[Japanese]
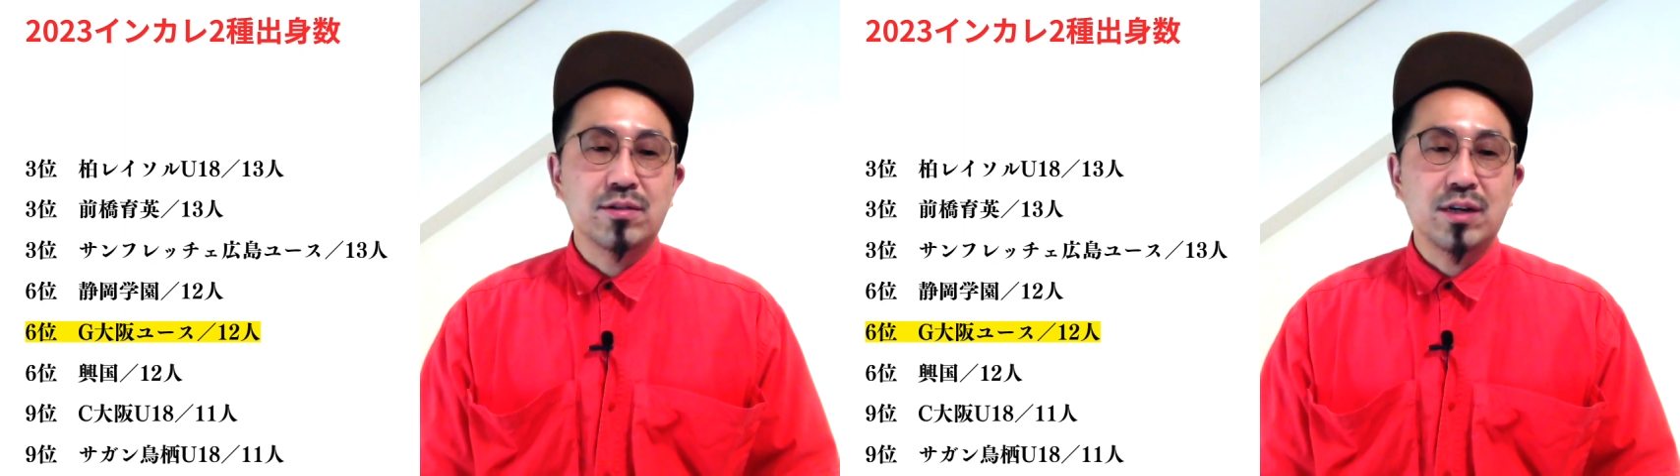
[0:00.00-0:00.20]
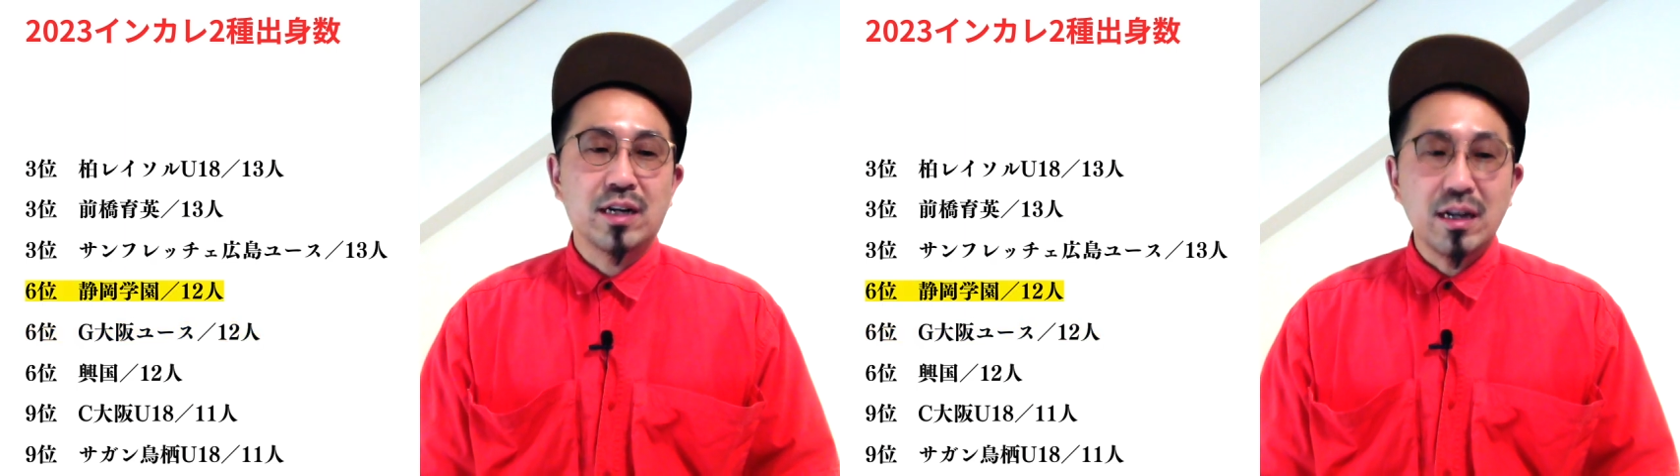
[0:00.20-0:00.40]

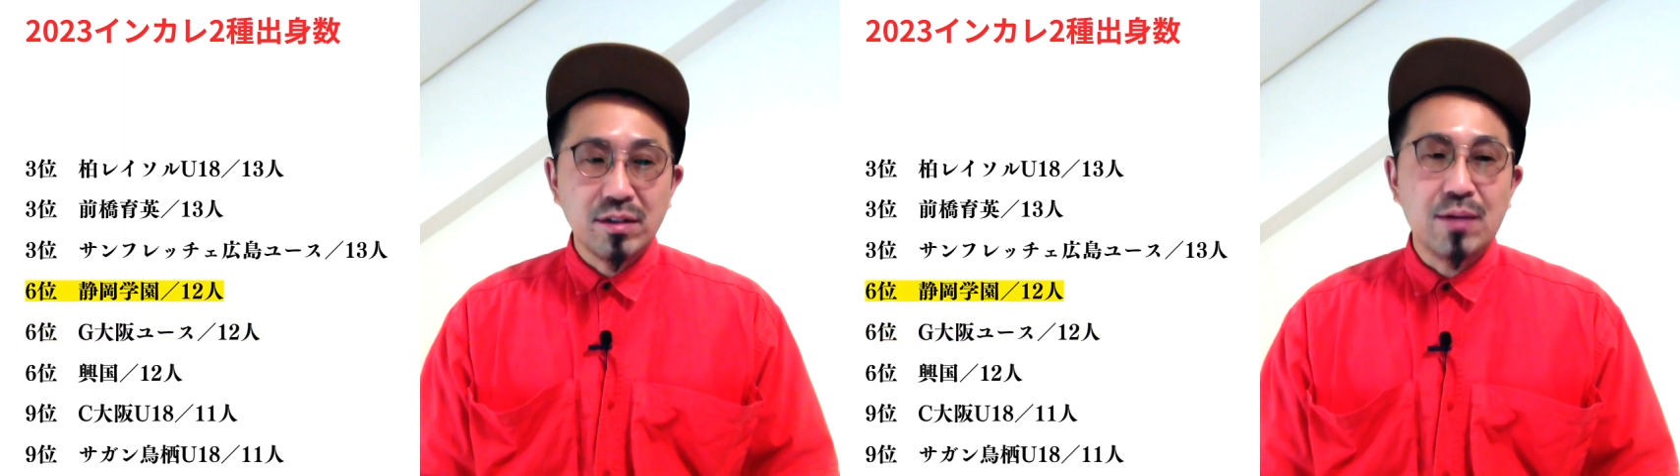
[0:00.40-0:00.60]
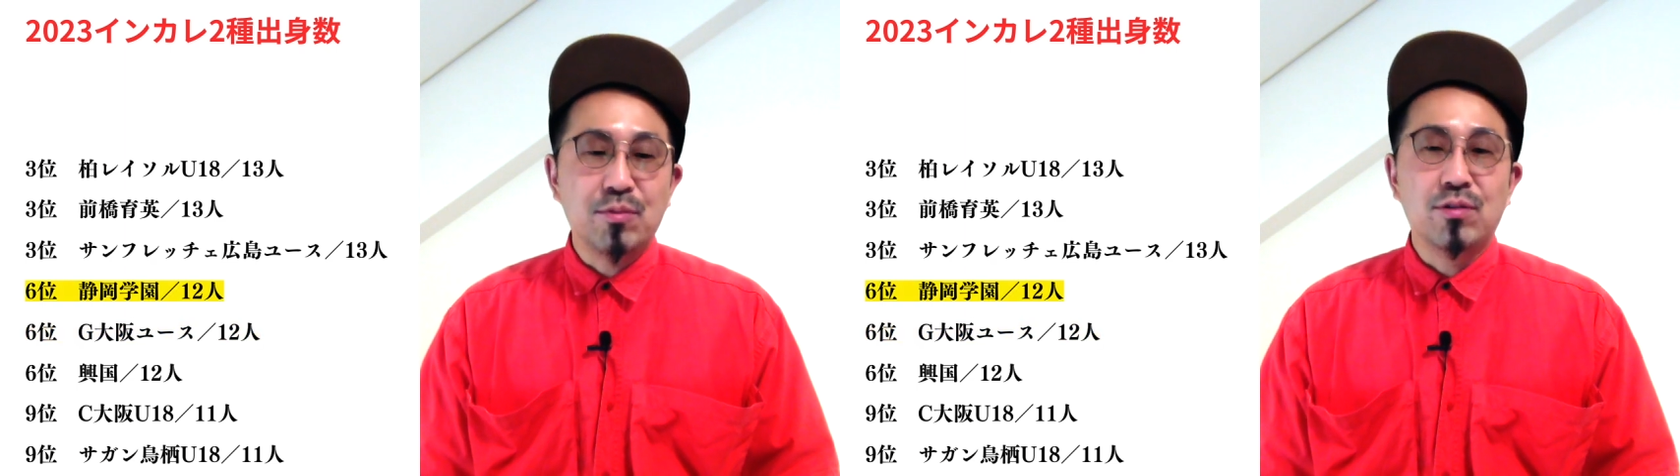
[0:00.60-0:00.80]
岡
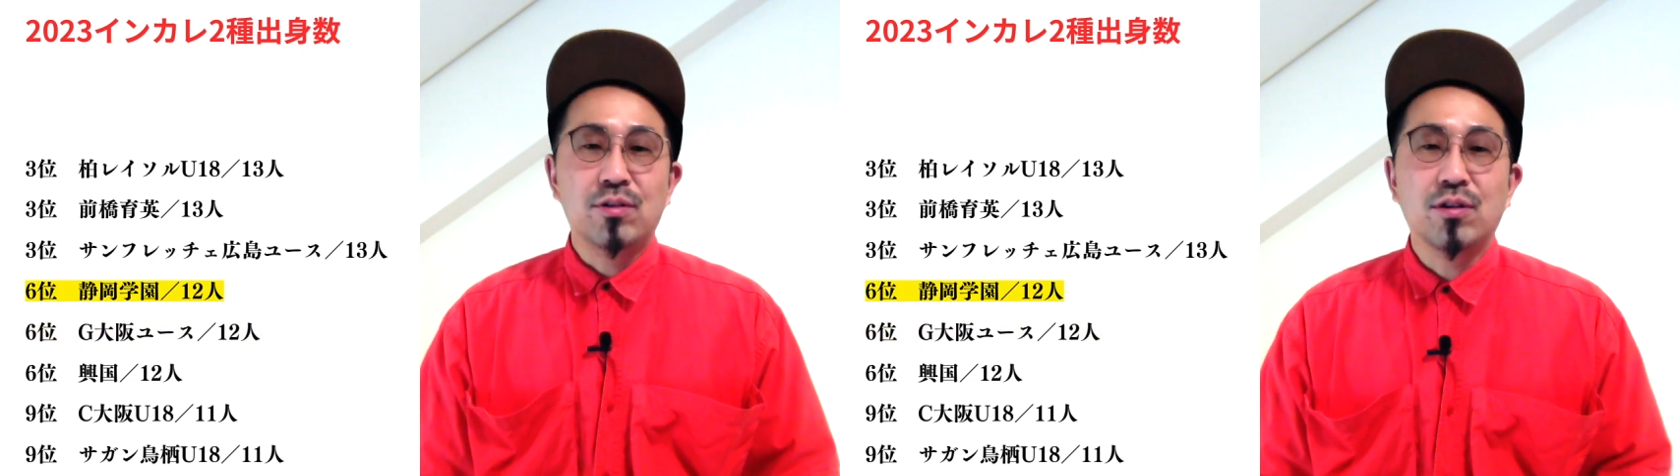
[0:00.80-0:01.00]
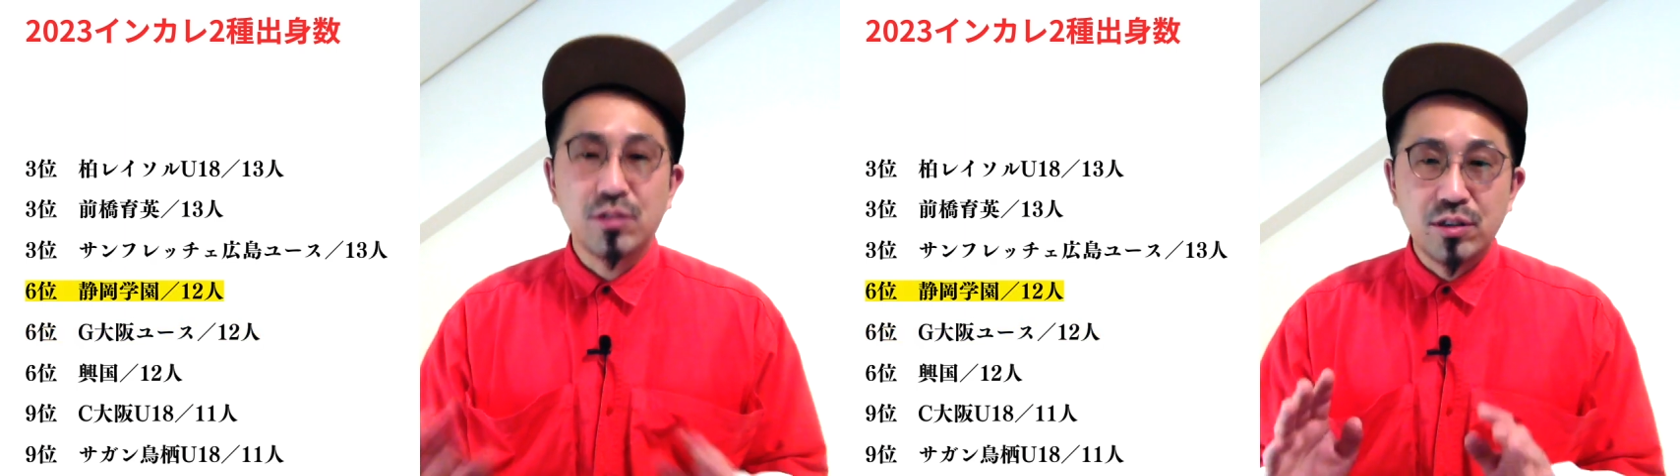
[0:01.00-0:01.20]
学園も
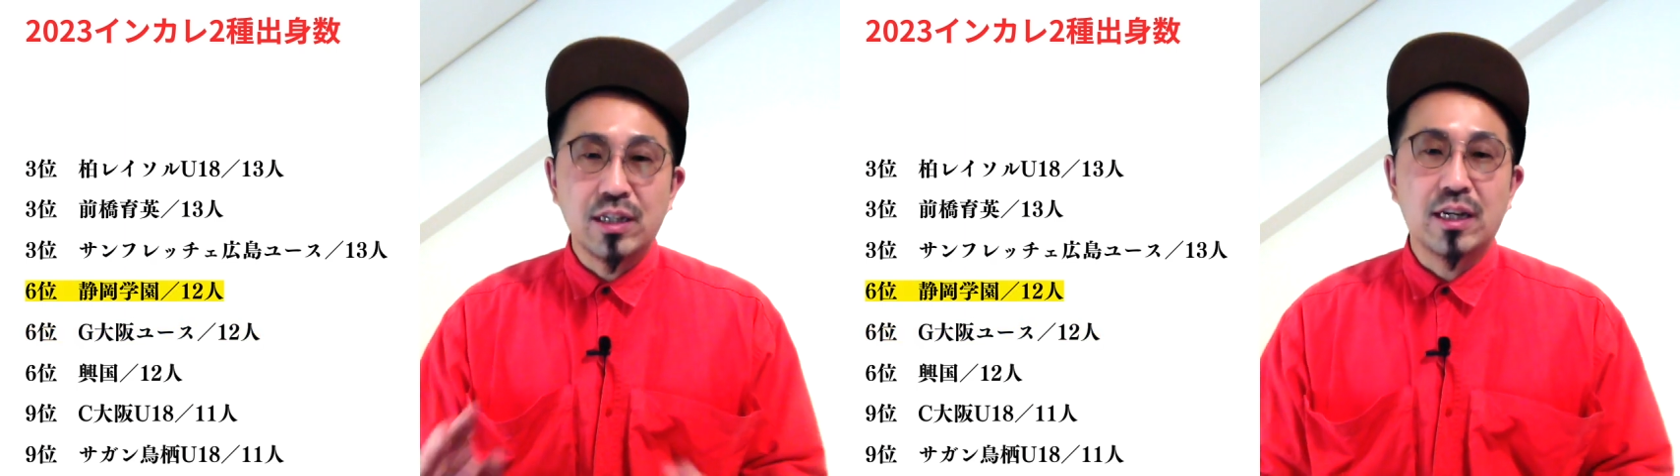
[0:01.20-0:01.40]
6